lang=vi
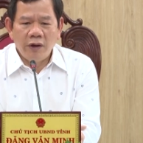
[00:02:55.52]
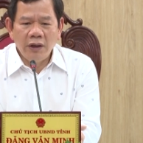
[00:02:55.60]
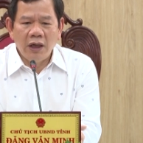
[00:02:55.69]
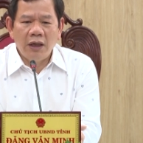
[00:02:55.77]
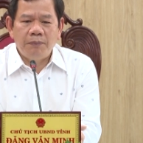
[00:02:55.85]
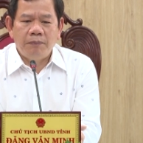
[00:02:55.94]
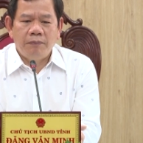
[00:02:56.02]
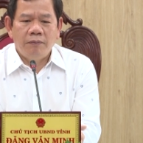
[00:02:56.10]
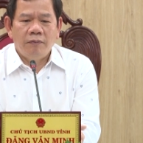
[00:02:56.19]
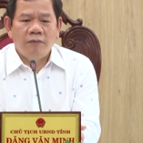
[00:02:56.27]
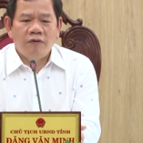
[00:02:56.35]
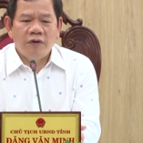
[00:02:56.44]
phối hợp
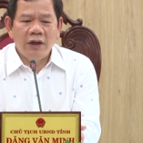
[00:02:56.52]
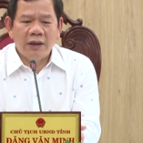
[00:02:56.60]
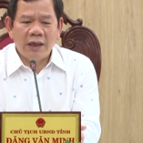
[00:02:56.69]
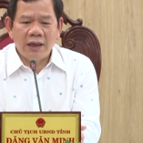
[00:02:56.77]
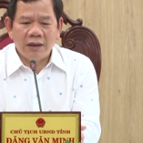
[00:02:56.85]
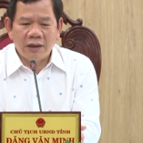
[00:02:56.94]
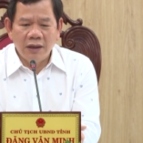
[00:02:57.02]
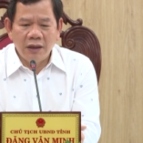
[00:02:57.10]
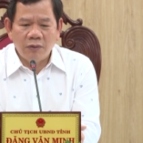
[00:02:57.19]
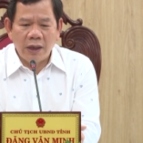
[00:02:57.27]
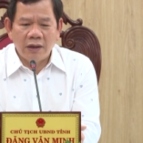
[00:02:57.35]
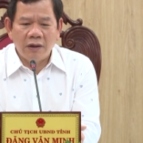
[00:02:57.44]
với các cơ
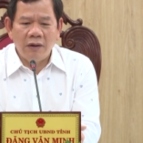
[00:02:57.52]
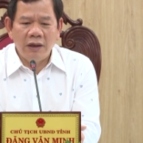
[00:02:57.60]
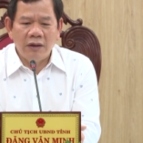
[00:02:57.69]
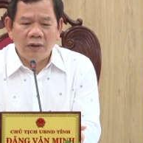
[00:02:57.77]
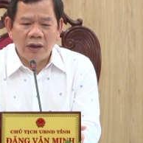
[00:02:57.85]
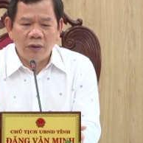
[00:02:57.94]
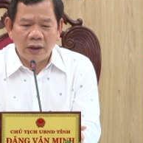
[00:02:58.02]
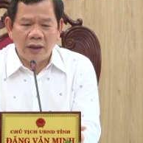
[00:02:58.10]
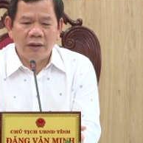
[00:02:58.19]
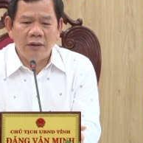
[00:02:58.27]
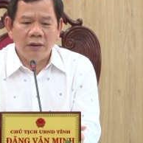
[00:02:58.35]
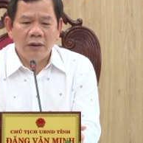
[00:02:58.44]
quan có liên quan của
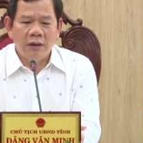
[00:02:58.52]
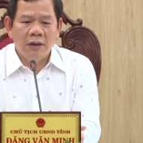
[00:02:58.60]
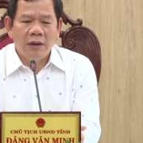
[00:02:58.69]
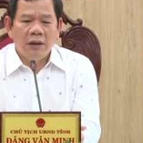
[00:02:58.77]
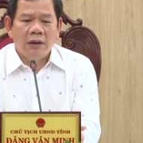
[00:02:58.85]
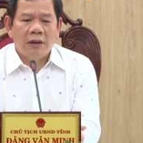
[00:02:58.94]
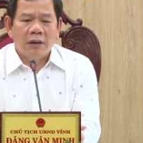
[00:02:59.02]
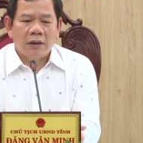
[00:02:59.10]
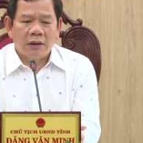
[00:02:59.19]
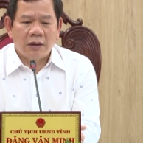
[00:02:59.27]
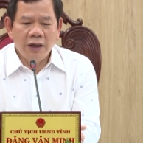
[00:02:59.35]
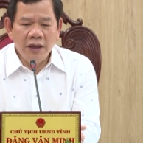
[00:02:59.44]
tỉnh
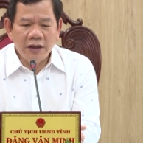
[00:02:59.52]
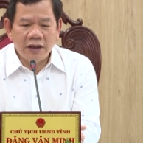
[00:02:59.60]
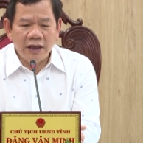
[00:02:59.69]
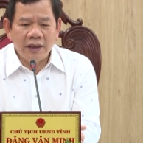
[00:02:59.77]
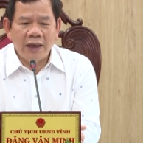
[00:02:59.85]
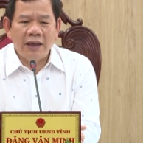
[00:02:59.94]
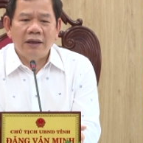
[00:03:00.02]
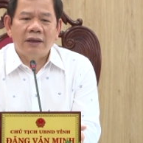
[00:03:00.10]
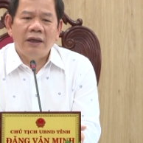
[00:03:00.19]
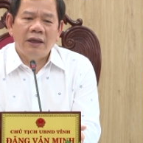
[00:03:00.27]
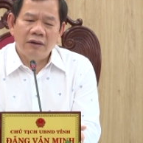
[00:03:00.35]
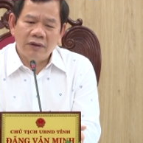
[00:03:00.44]
khi triển khai
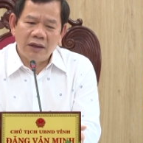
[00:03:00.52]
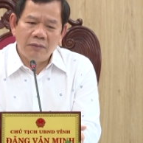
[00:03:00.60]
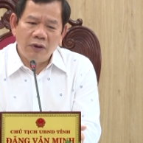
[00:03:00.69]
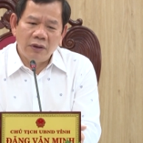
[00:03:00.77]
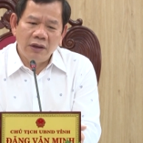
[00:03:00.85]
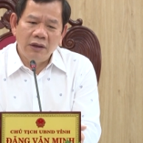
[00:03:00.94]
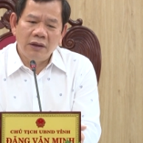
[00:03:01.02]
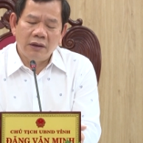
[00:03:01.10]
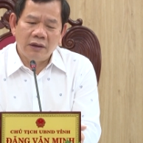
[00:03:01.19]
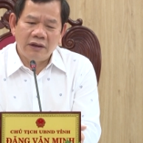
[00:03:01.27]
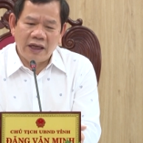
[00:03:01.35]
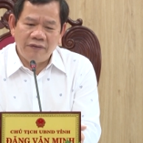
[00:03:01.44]
thực hiện công tác bồi
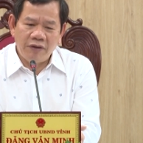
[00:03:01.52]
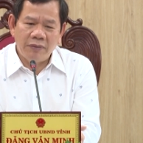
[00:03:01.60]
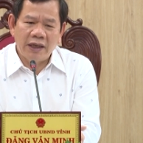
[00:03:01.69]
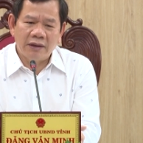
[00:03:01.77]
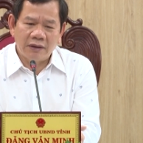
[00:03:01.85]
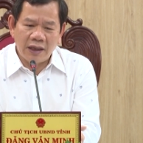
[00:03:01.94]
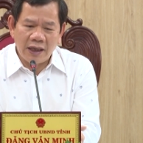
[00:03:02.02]
thường giải phóng mặt bằng,